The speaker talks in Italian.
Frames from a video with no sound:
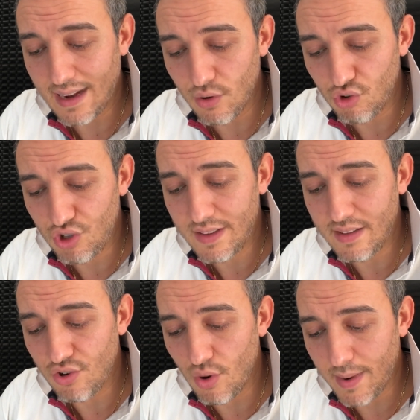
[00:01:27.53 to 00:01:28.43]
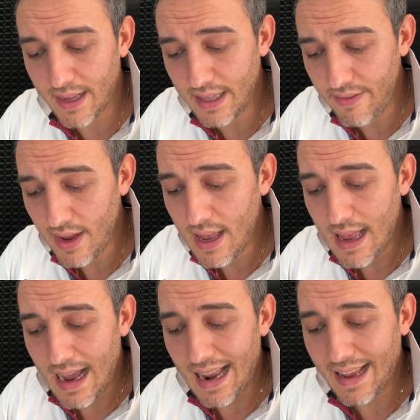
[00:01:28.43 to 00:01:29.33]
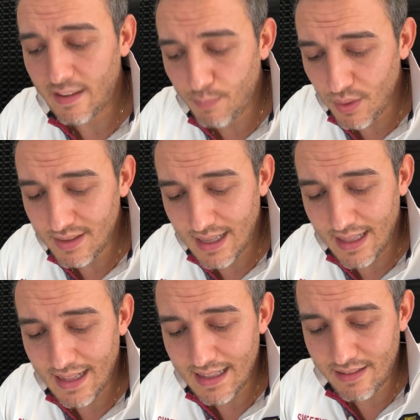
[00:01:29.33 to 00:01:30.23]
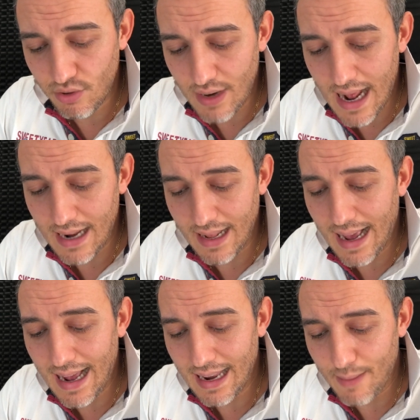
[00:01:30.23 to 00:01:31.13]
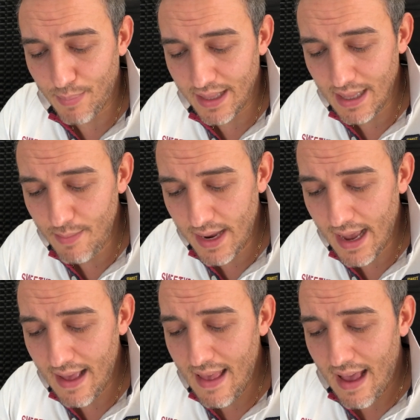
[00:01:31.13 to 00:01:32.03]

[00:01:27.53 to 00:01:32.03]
logistici e operativi alla risposta nazionale alla pandemia,